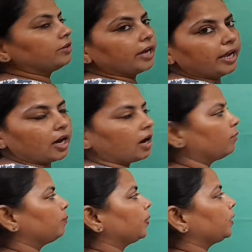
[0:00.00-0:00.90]
रेखा
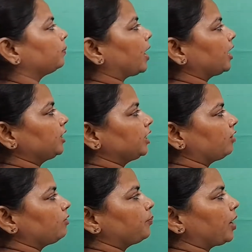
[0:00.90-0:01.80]
भारत
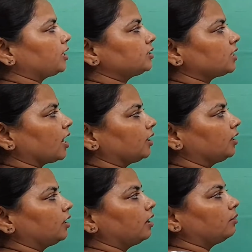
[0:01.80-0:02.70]
एवं पाकिस्तान
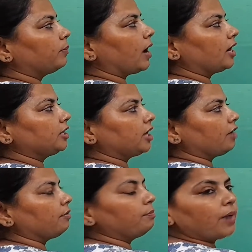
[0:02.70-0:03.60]
भारत
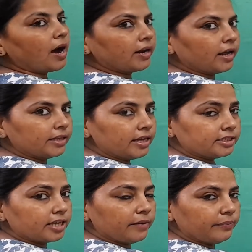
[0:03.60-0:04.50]
एवं बांग्लादेश
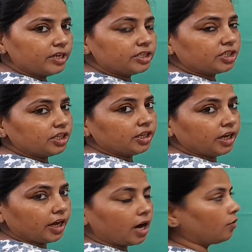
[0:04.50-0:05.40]
के बीच की
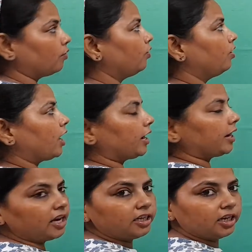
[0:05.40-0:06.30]
रेखा को
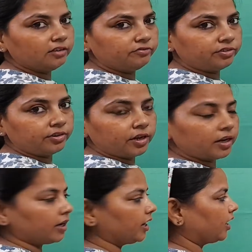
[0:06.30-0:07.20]
रेड क्लिफ
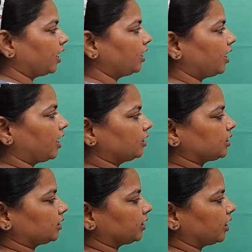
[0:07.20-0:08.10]
रेखा कहा
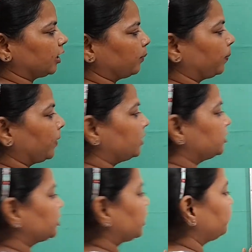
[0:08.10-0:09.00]
जाता है
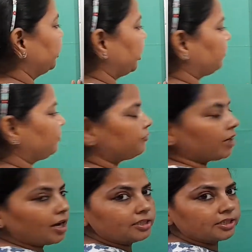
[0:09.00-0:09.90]
जर्मनी एवं
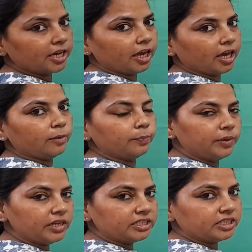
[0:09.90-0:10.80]
फ्रांस के
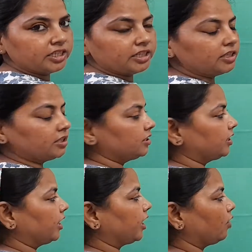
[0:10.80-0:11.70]
बीच की
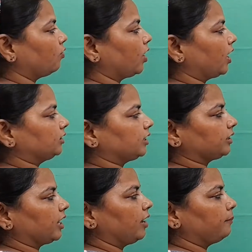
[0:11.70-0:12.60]
रेखा को कहा
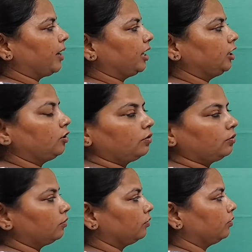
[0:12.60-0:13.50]
जाता है मैनी
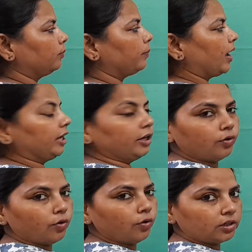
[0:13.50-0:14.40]

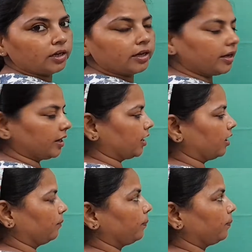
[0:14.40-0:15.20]
मैकिनोट रेखा